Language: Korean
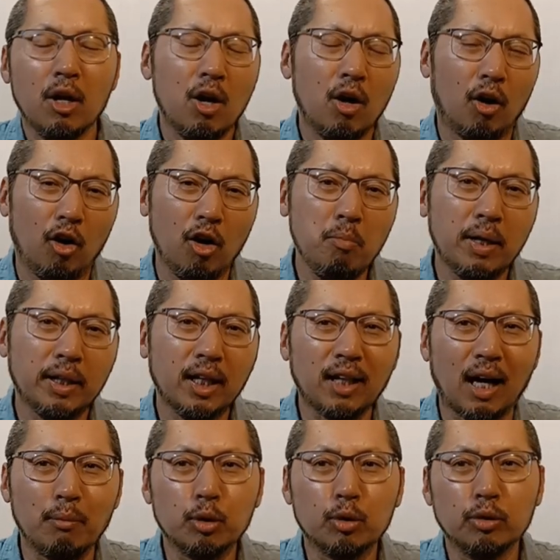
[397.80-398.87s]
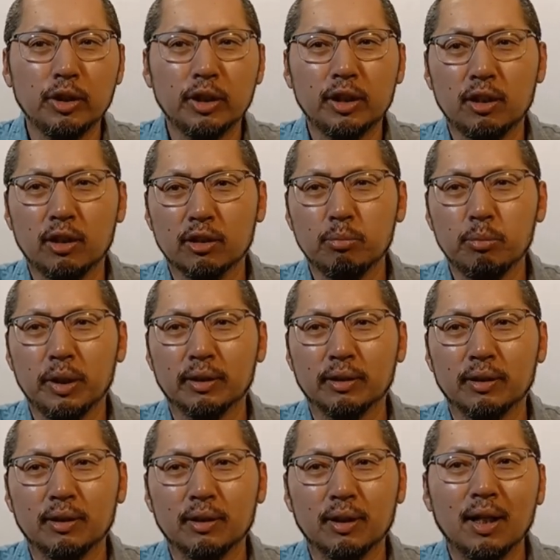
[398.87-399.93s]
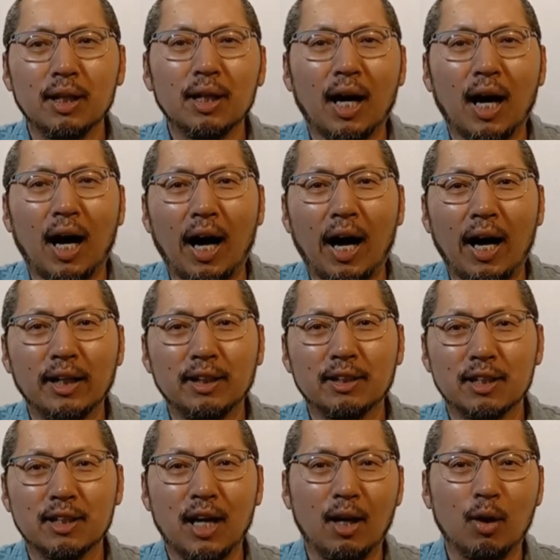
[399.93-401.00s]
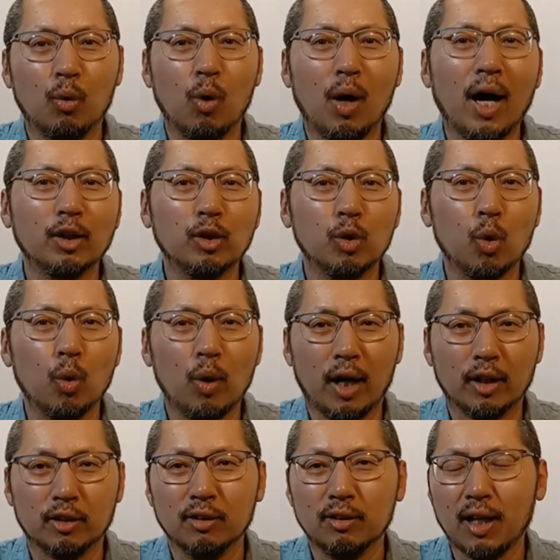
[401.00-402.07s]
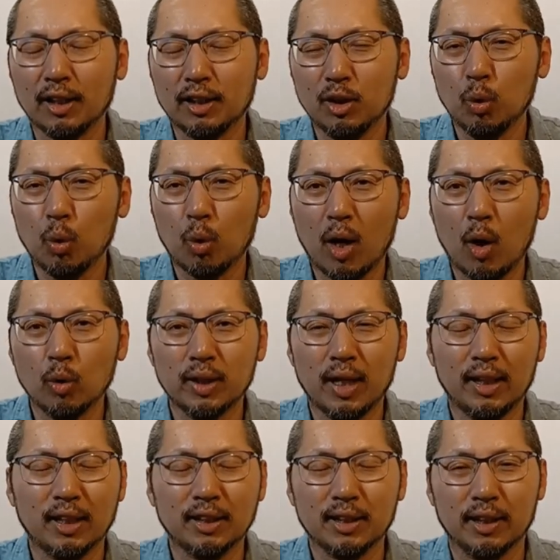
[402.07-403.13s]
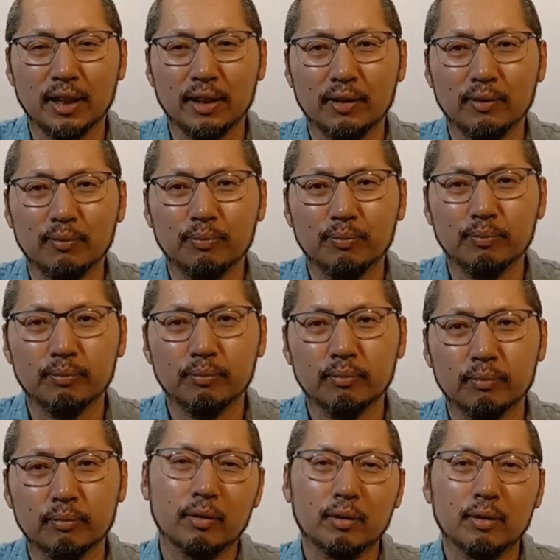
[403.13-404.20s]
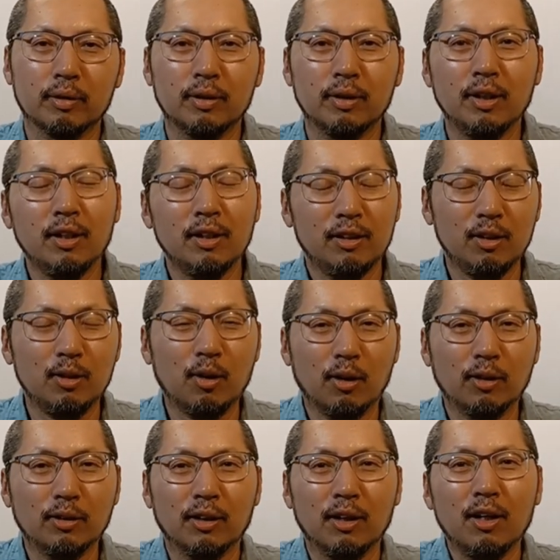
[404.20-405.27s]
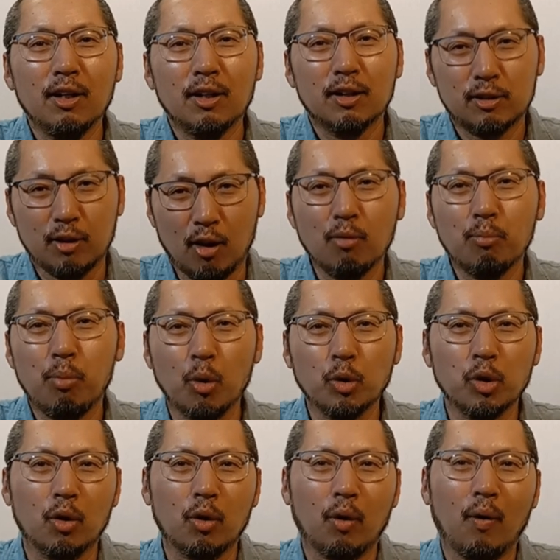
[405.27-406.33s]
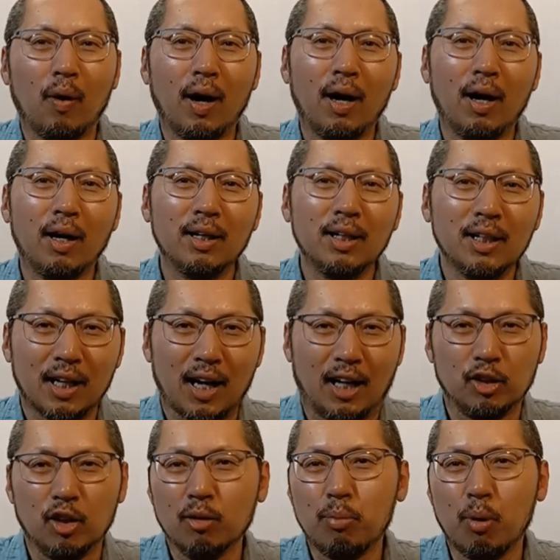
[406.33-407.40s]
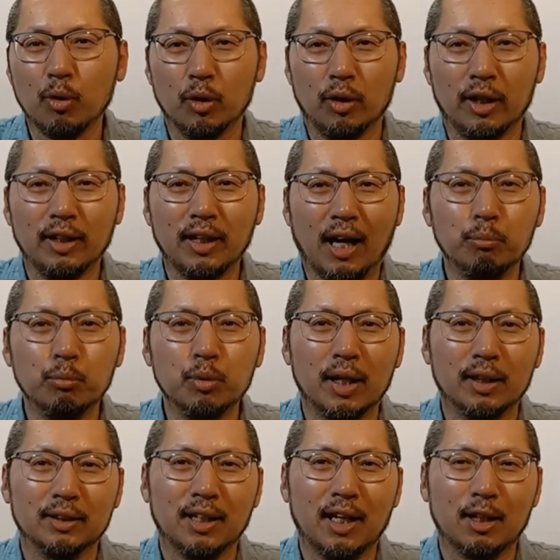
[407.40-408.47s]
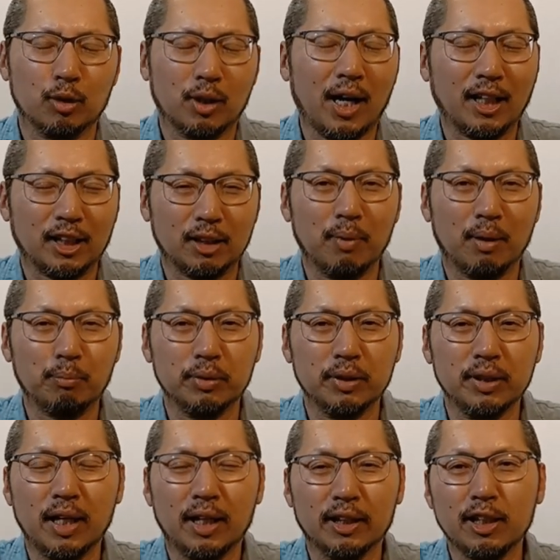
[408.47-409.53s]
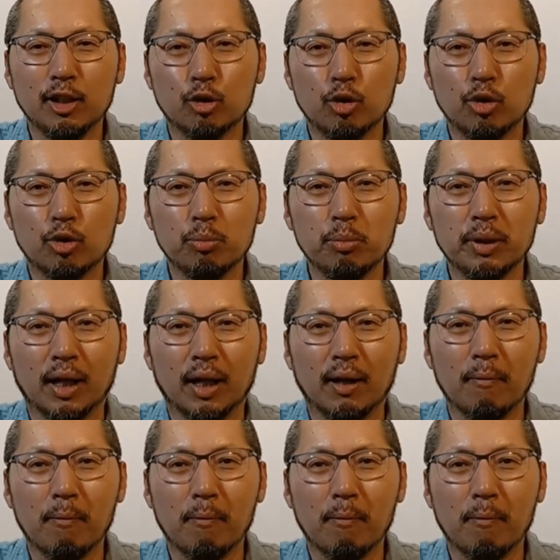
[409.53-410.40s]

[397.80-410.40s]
얼마나 나무꾼이 싫었으면 아이들을 안고 하늘로 올라가선 다신 돌아오지 않았잖아요. 이건 성폭력과 가정폭력이 난무하는 아주 가슴 아픈 이야기일 수 있습니다.